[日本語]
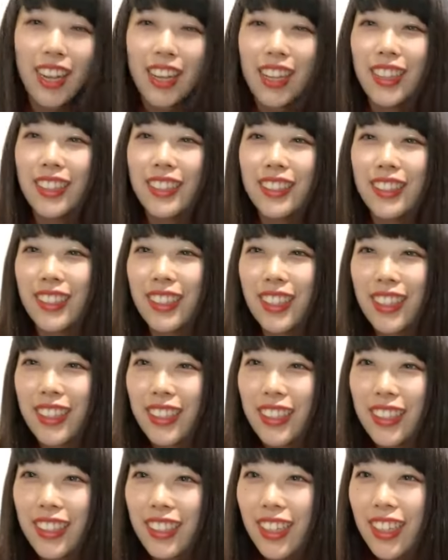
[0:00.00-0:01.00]
あやんって何
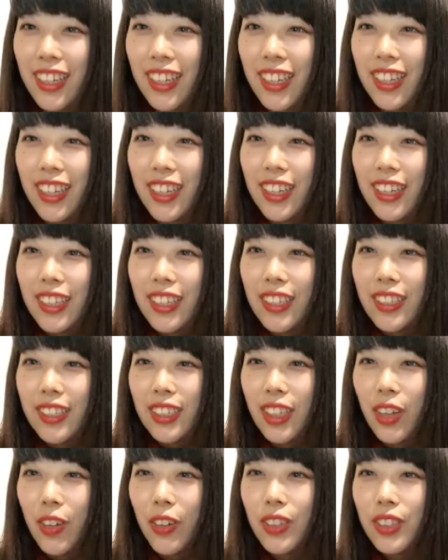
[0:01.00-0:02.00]

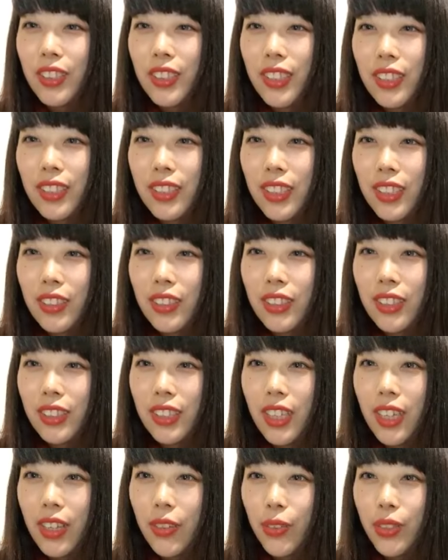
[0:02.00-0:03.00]
タオル洗濯し
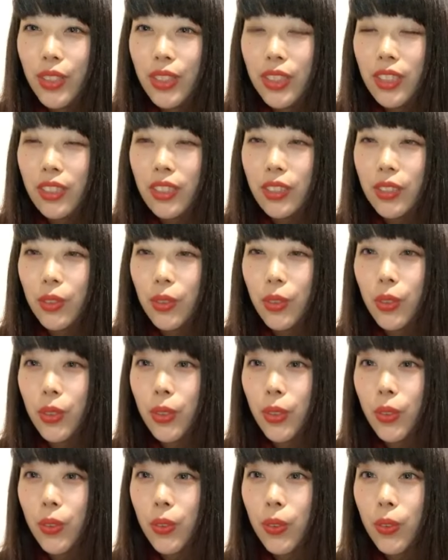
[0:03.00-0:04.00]
て干してる。
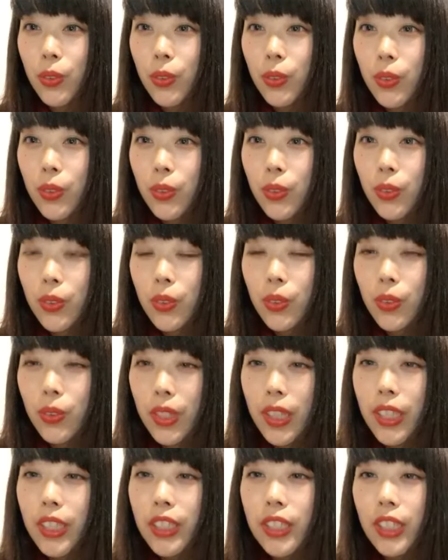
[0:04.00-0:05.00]
お
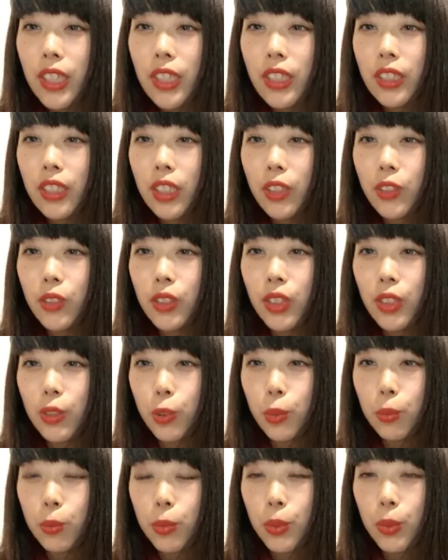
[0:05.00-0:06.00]
エイジアで頼んだ
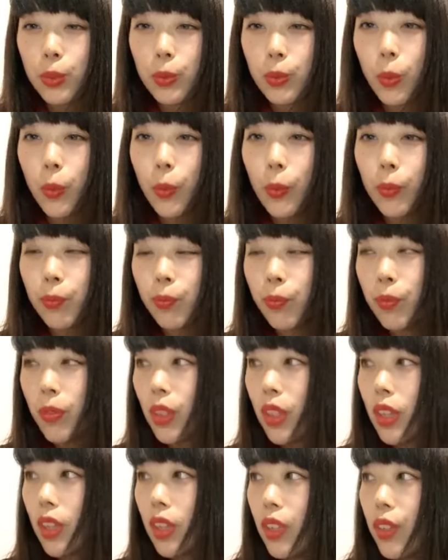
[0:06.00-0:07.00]
と思う。お
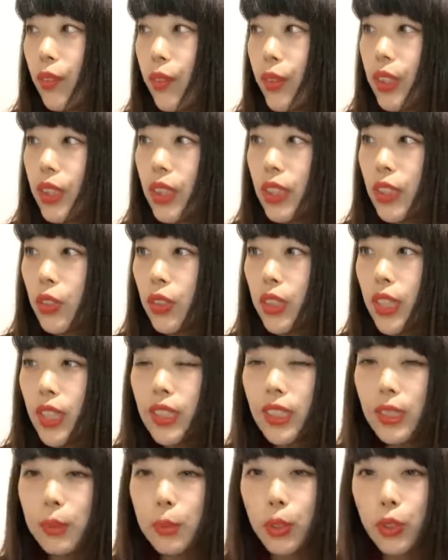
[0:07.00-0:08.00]
私の
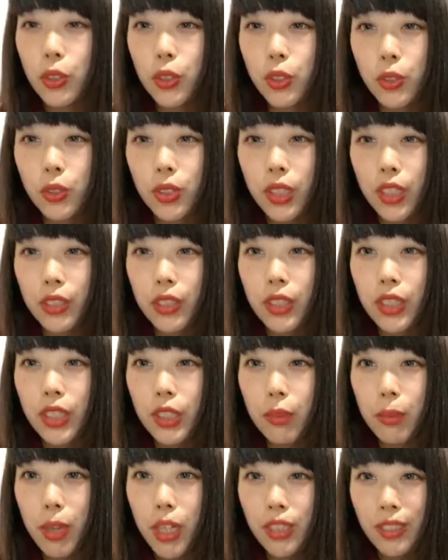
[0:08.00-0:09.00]
センスボックスを確認
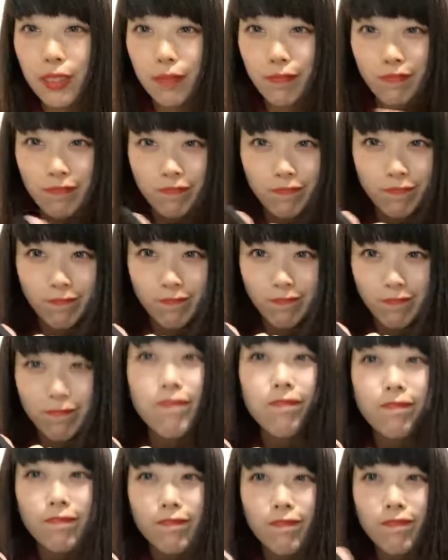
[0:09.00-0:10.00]
します。
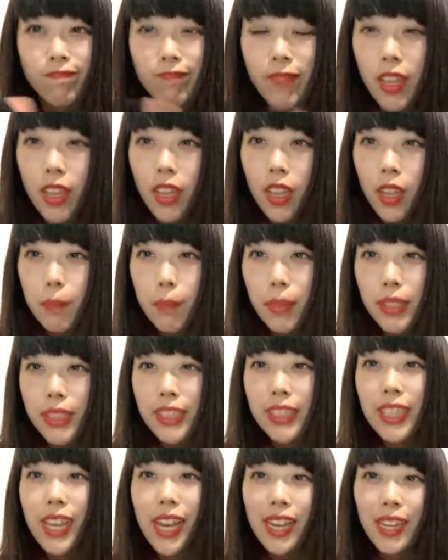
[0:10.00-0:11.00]
間
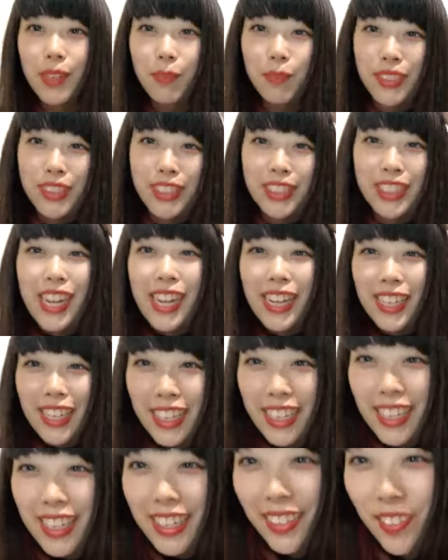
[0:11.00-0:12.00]
違い間
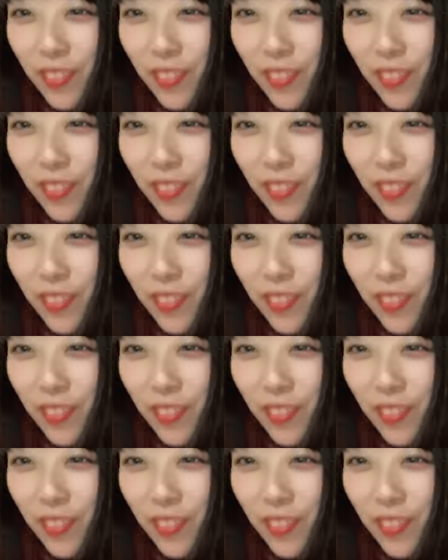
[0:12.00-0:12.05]
違い